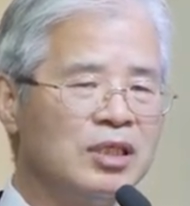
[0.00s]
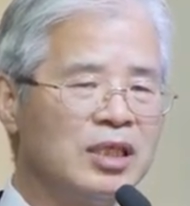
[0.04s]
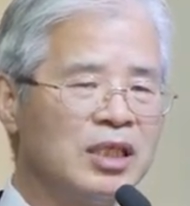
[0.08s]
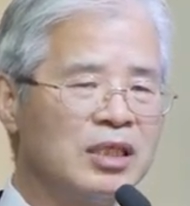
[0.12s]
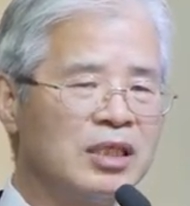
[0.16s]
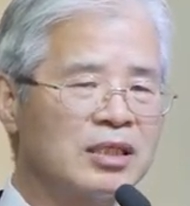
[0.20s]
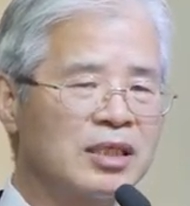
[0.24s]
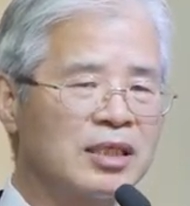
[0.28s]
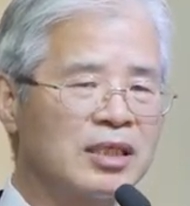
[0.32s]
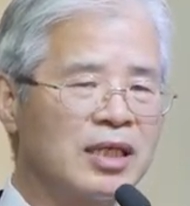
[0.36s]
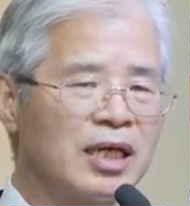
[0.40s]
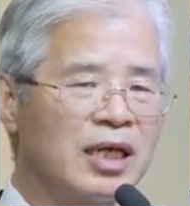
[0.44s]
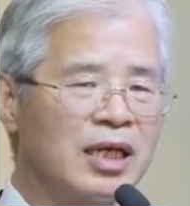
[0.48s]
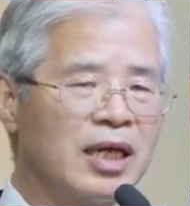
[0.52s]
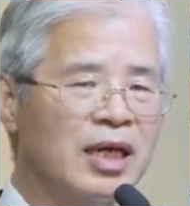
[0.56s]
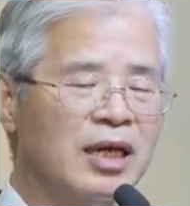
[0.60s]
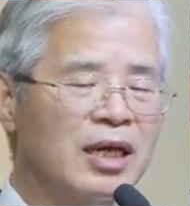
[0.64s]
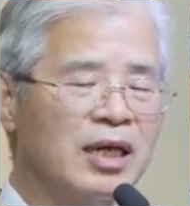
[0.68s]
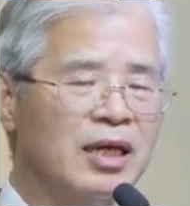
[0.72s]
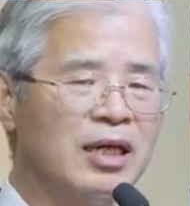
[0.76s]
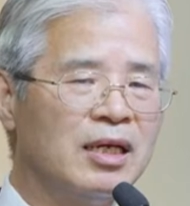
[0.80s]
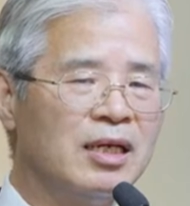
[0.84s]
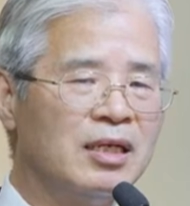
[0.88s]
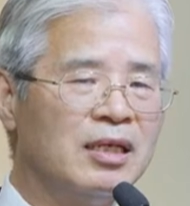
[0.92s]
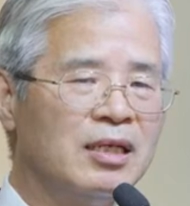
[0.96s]
이 세상에
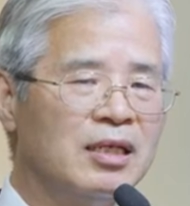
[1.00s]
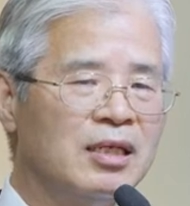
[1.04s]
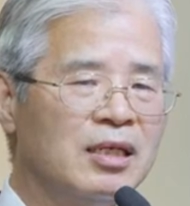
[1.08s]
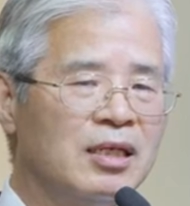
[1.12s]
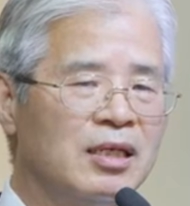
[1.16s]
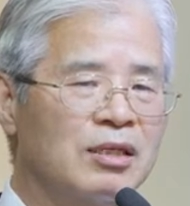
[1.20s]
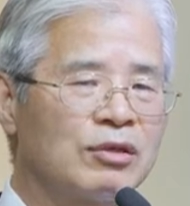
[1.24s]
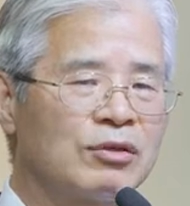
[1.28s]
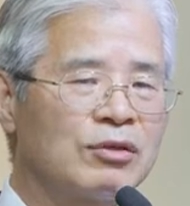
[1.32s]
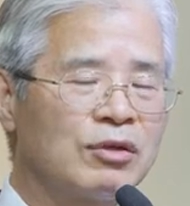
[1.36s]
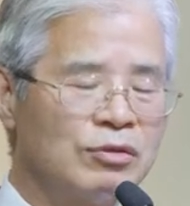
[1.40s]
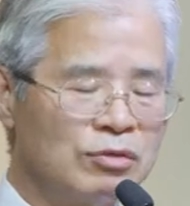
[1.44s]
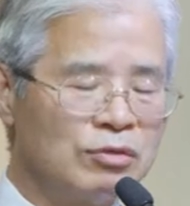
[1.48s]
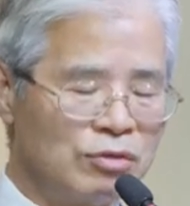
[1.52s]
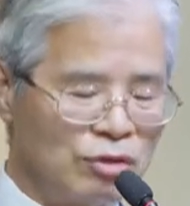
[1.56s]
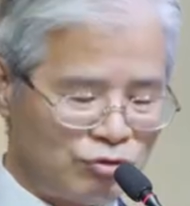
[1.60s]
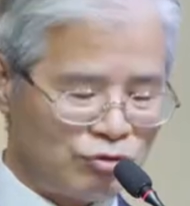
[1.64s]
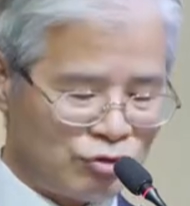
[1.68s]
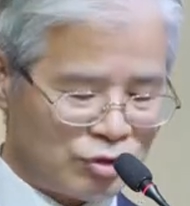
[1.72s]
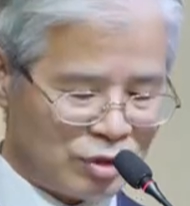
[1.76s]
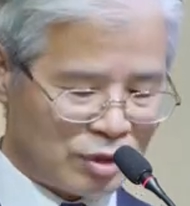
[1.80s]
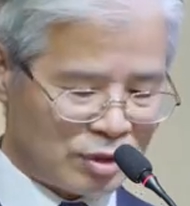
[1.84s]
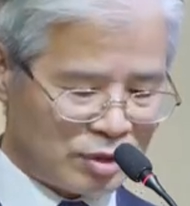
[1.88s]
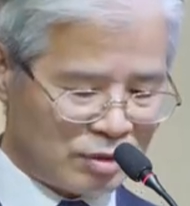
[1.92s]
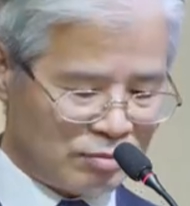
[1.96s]
던져
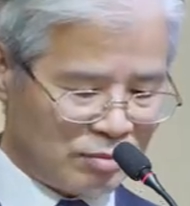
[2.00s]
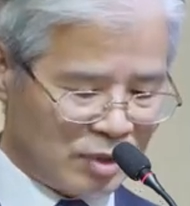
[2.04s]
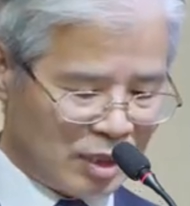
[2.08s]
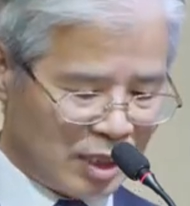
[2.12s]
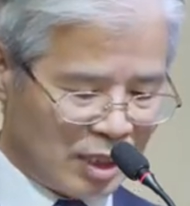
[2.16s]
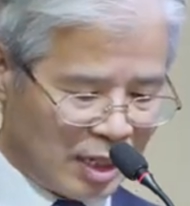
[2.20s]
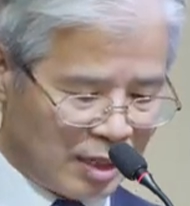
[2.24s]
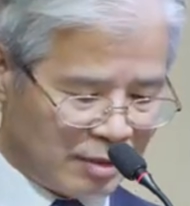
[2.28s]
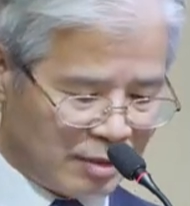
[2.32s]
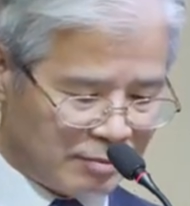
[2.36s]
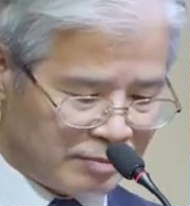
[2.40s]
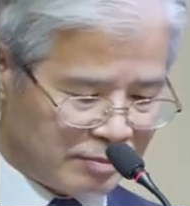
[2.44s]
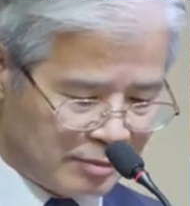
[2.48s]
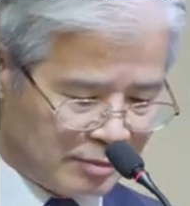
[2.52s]
주셨습니다.